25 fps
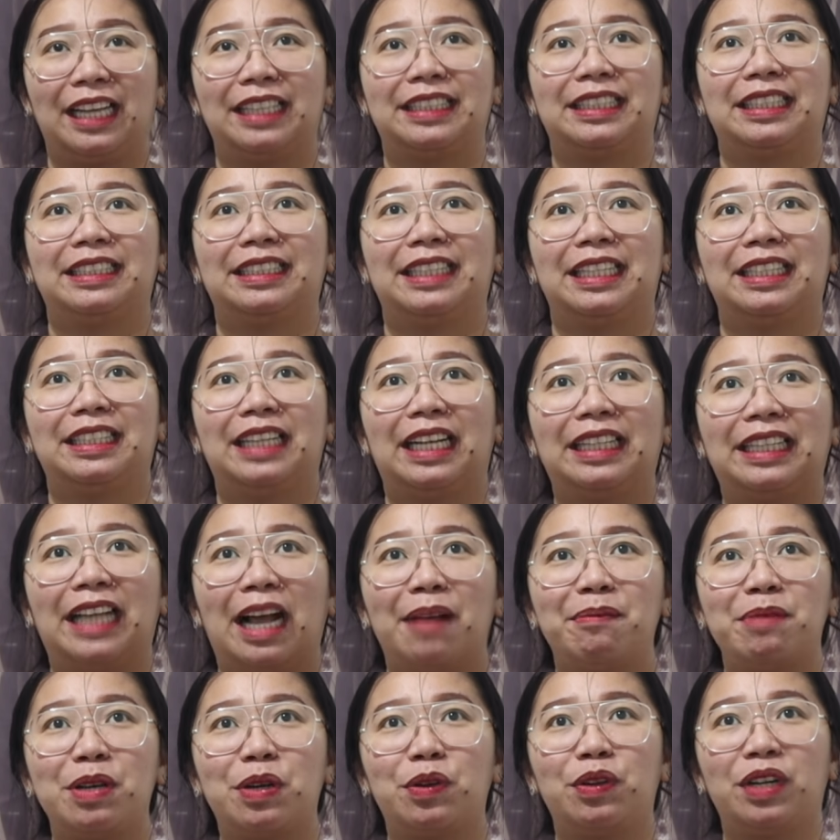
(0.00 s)
guys kasi ang
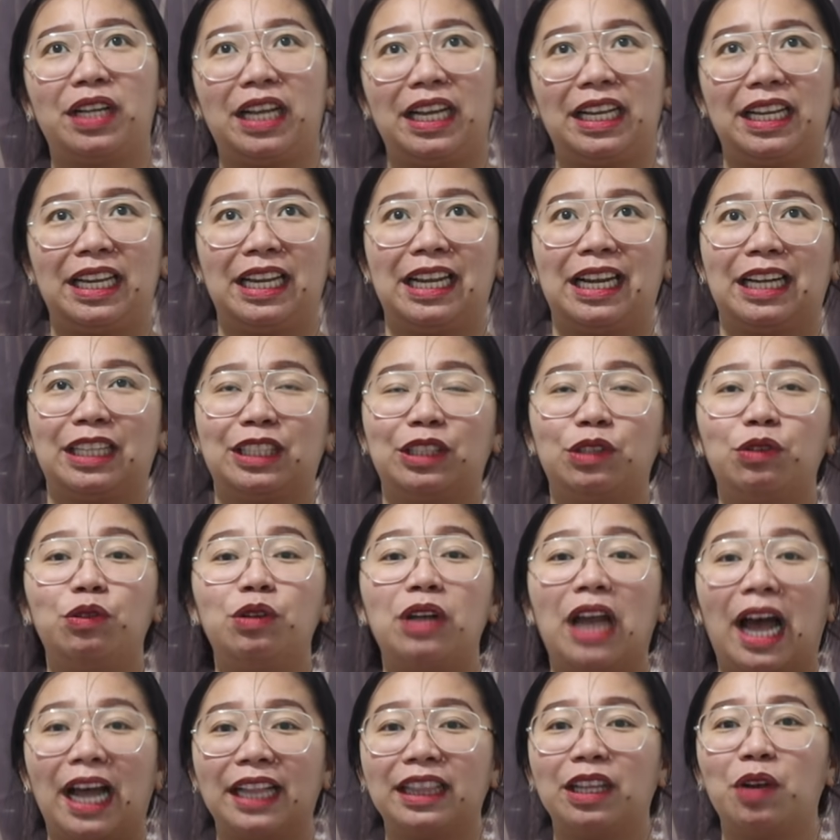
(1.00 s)
dami ko nang iniyak nung
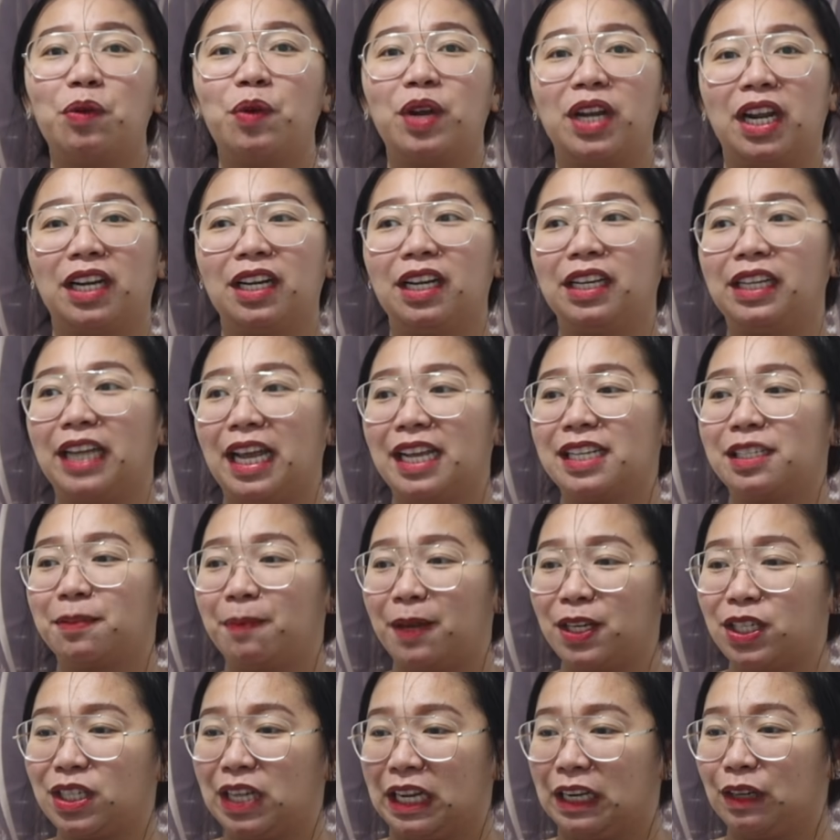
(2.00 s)
lahat ng 100k
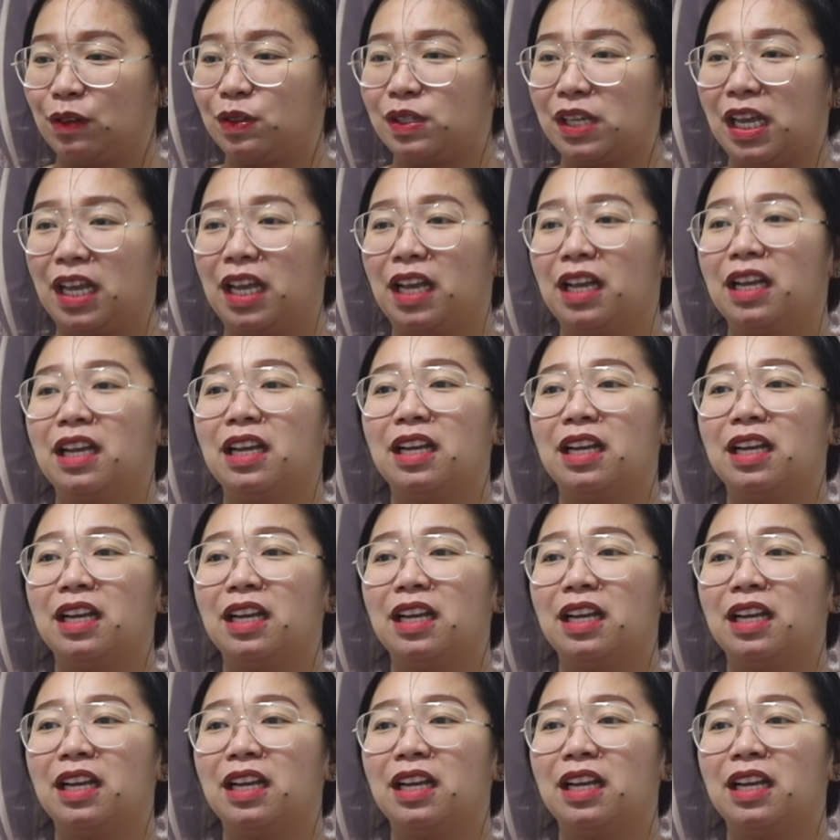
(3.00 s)
special ko sa,